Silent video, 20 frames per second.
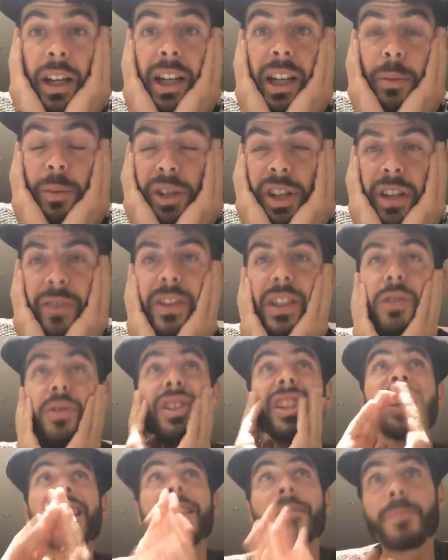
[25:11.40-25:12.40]
la prochaine vidéo,
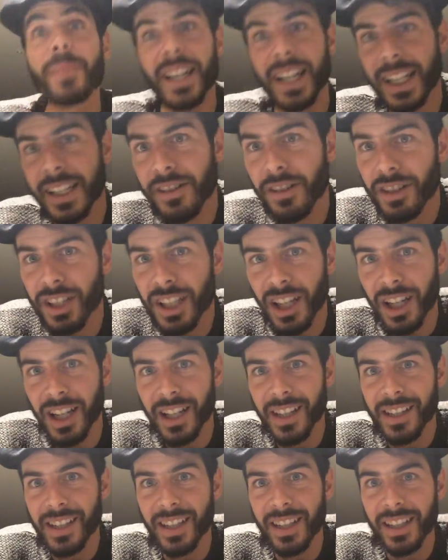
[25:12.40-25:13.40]
j'espère, va sortir
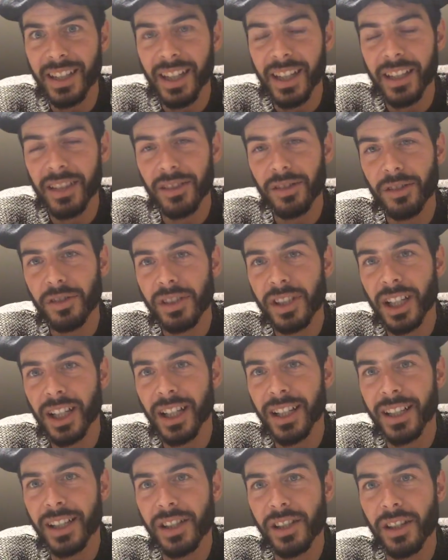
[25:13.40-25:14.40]
lundi et ce
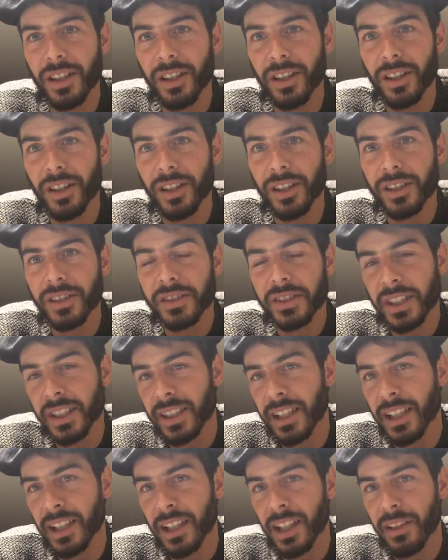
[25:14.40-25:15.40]
sera.
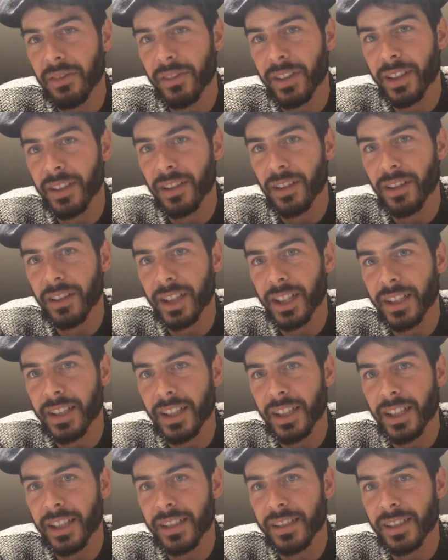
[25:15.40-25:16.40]
c'était de la fin de l'an
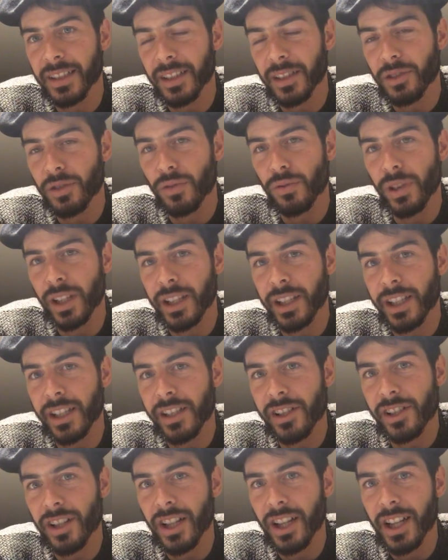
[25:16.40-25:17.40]
dernier, c'était sous la
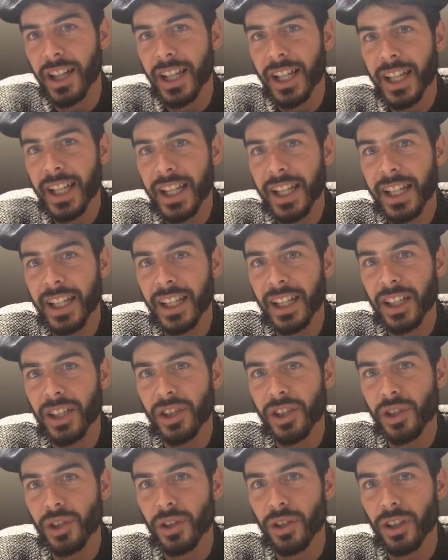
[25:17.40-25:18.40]
neige et
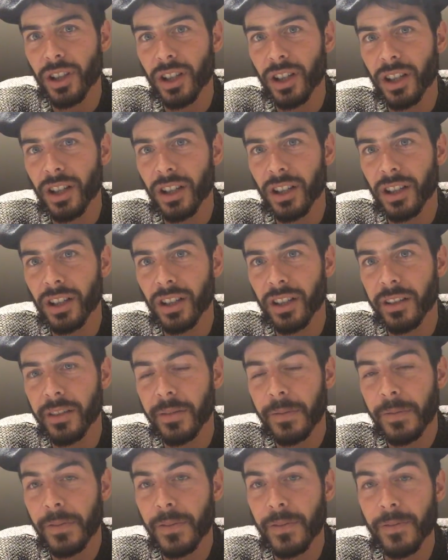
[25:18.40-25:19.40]
je, euh,
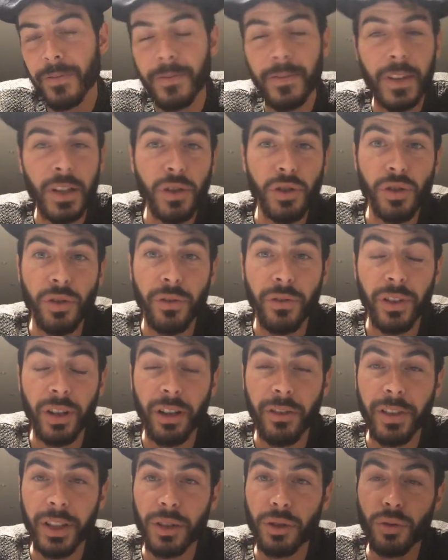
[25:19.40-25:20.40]
je fais
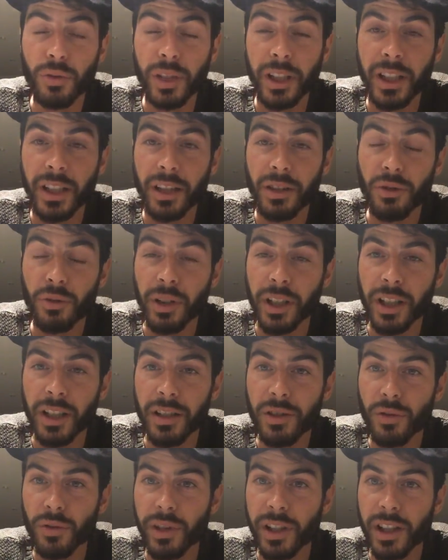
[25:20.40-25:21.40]
en fait tous les, tous
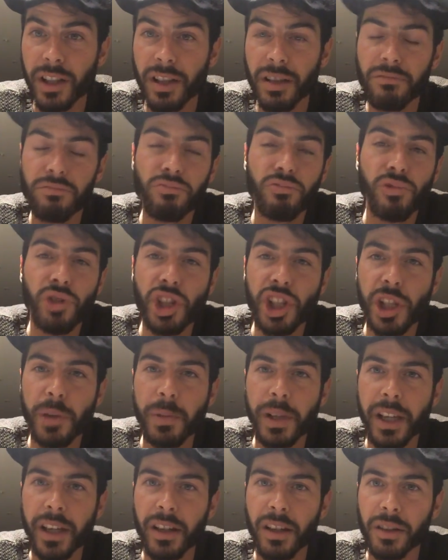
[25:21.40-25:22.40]
les, tous les
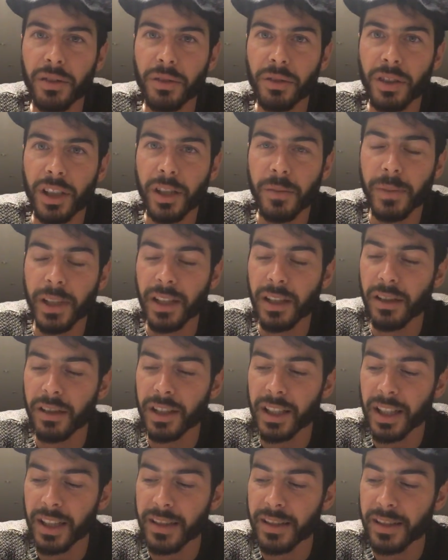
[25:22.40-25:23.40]
gibiers entre guillemets euh,
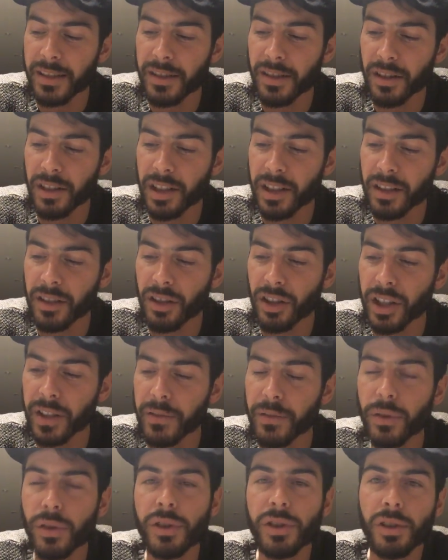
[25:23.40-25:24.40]
qui existent dans les, dans les
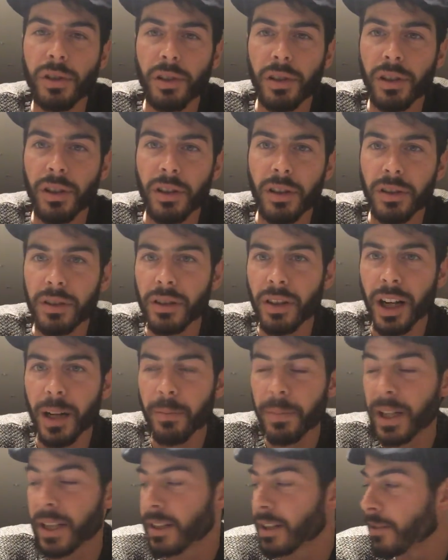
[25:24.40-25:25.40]
Vosges, euh, dans la
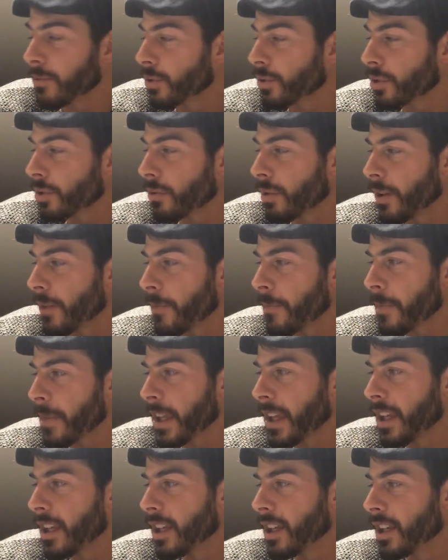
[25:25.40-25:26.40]
plaine des Vosges quoi.
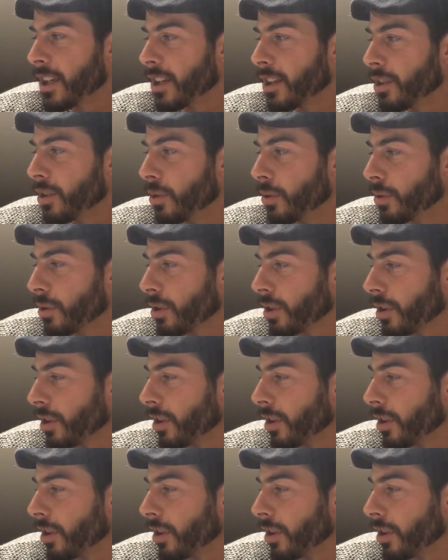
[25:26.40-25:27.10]
Donc,